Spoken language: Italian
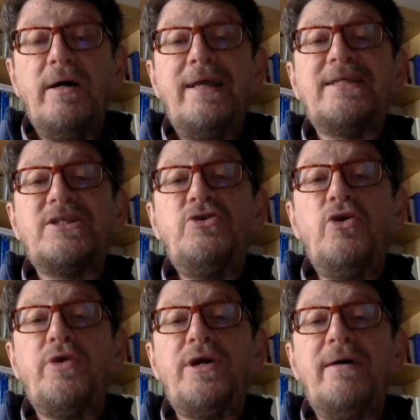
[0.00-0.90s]
Il
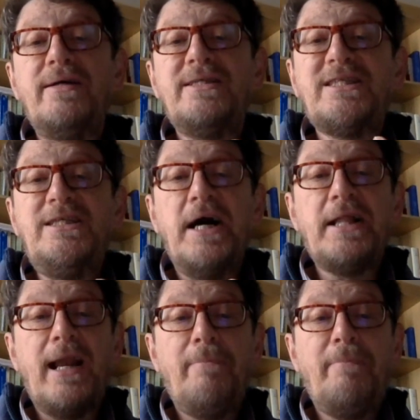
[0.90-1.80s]
Signore sia
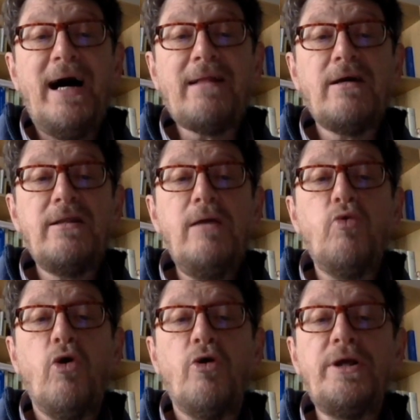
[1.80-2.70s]
dalla parte dei
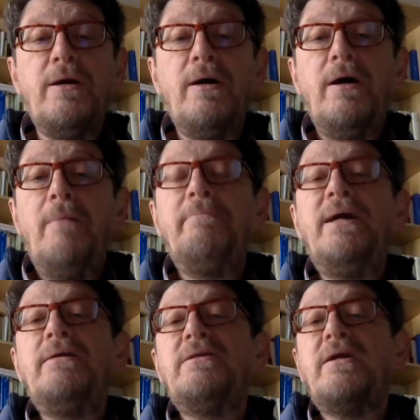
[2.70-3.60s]
buoni,
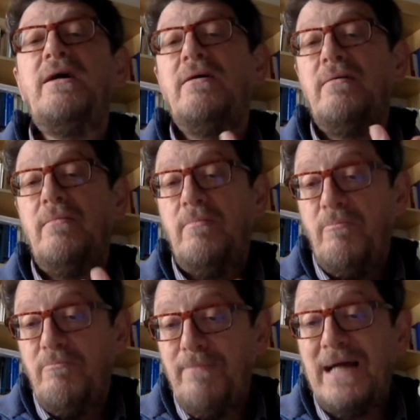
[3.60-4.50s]
mentre
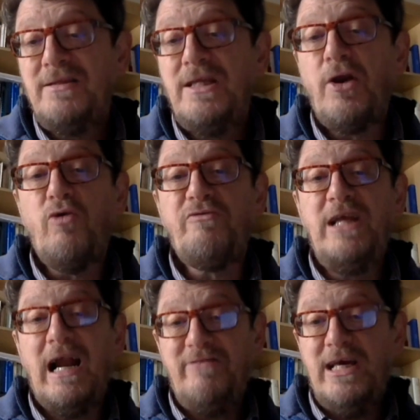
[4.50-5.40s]
mandi in
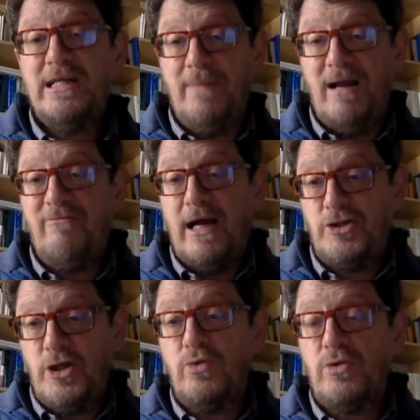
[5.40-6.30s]
rovina la via dei
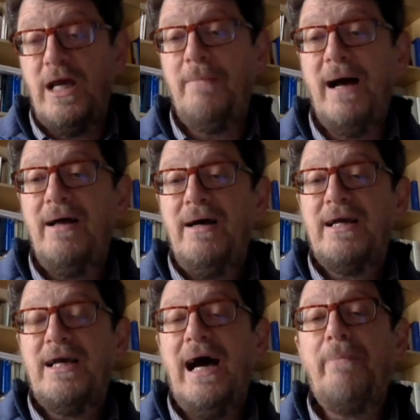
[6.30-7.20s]
malvagi. È un tema
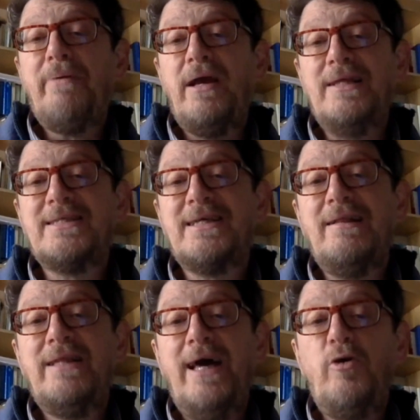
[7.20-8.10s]
che apre il
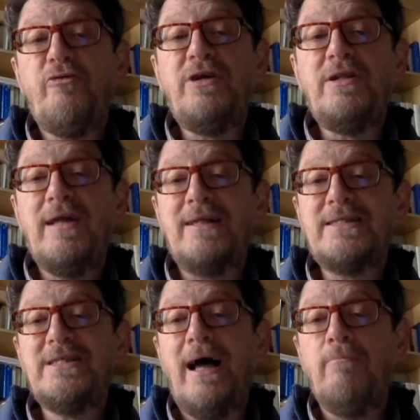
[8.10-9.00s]
Salterio fin dal
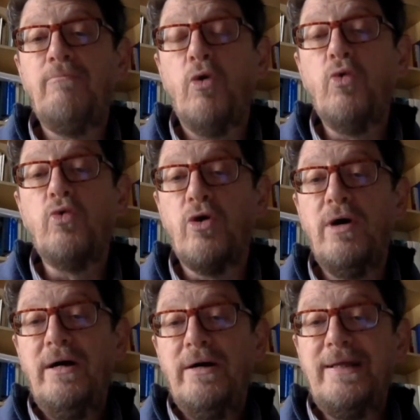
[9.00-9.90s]
Salmo 1.
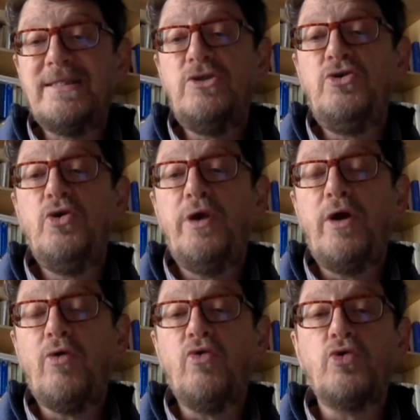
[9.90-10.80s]
Il Signore
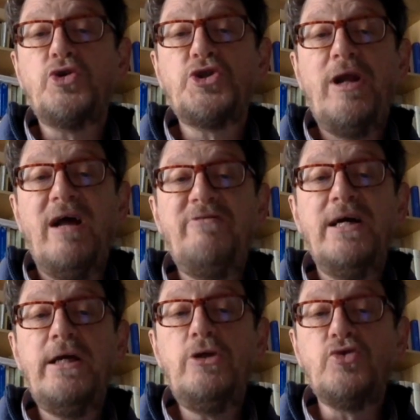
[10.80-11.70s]
conosce la
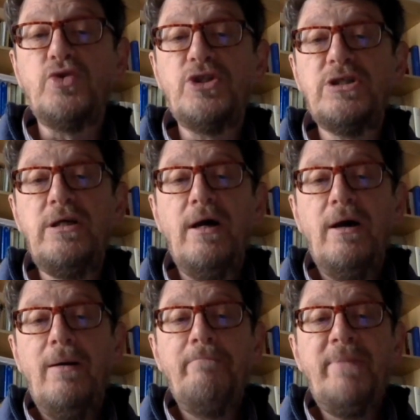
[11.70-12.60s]
via dei giusti,
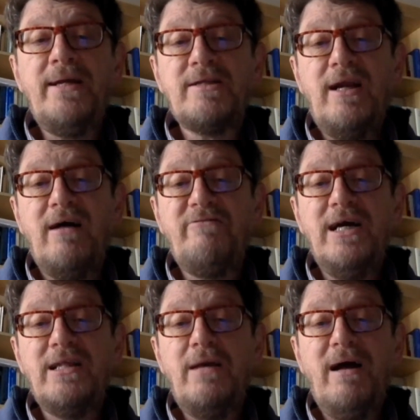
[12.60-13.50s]
mentre la
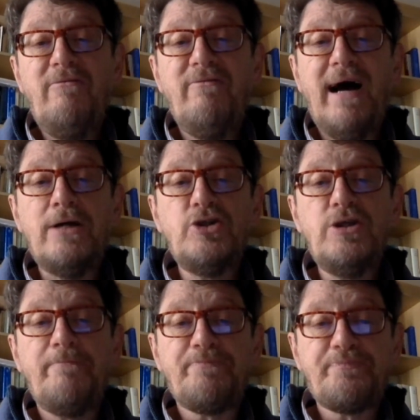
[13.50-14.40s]
via dei malvagi